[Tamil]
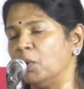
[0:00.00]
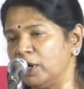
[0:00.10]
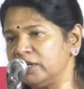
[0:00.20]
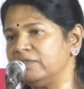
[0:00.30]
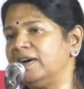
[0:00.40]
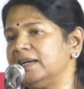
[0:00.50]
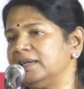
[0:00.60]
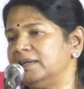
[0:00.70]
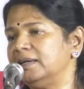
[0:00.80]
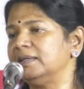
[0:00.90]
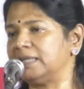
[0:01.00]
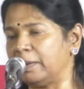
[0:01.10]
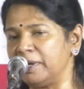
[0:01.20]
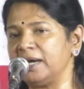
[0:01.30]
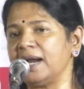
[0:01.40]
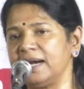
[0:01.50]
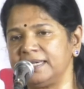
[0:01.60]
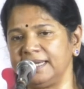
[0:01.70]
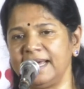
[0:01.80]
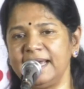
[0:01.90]
ஒருவர்
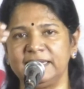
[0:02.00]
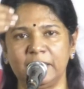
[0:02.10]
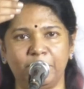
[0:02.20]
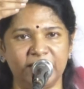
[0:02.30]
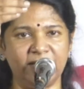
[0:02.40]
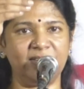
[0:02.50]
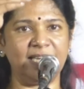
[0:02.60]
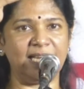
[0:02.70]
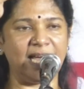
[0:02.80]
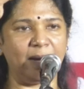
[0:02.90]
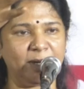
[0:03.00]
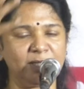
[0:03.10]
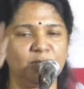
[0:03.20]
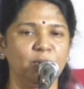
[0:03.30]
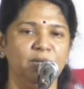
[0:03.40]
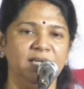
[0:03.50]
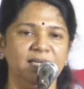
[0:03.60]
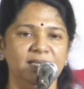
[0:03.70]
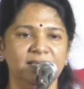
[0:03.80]
தமிழ்நாட்டிலே இந்த பதவியிலே அமர்ந்து கொண்டு